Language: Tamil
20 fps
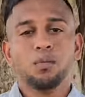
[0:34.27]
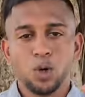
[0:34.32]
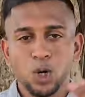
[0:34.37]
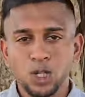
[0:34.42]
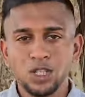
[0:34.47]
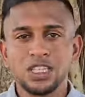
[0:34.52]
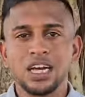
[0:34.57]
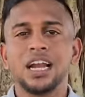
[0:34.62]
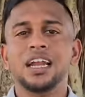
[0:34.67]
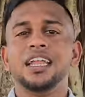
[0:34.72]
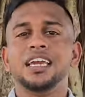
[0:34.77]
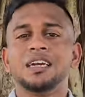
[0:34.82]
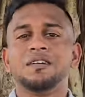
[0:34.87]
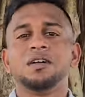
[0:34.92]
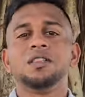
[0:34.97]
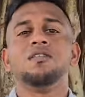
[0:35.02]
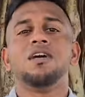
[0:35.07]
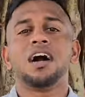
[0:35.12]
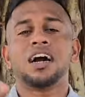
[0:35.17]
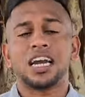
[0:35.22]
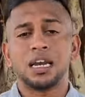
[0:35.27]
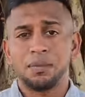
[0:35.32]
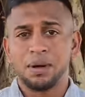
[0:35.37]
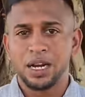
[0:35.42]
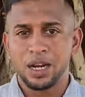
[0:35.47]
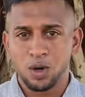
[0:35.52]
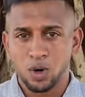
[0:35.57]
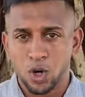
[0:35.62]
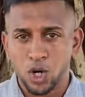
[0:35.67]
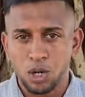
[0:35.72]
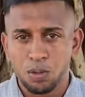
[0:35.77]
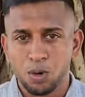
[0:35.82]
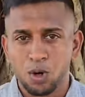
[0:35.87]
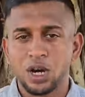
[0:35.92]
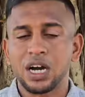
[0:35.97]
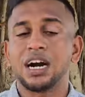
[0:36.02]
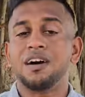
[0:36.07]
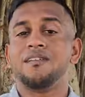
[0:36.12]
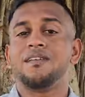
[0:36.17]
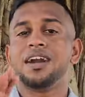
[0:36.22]
முடிஞ்சால் நீங்கள் வந்து வாக்களிப்பு நிலையில் கொண்டு
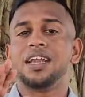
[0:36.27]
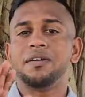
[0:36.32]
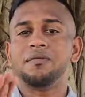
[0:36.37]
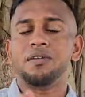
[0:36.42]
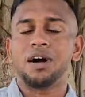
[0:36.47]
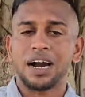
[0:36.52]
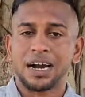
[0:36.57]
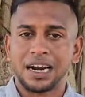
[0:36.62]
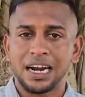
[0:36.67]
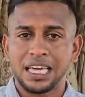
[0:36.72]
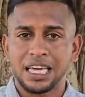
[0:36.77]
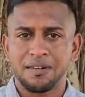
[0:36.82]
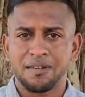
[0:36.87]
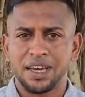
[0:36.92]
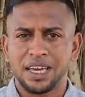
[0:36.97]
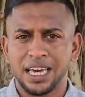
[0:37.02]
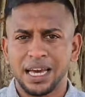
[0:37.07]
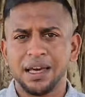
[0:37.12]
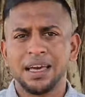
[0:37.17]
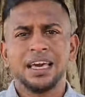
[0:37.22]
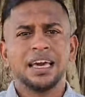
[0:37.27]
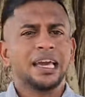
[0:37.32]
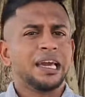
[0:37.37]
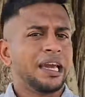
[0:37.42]
போங்க அவங்களையும் வாக்களிக்க வைங்க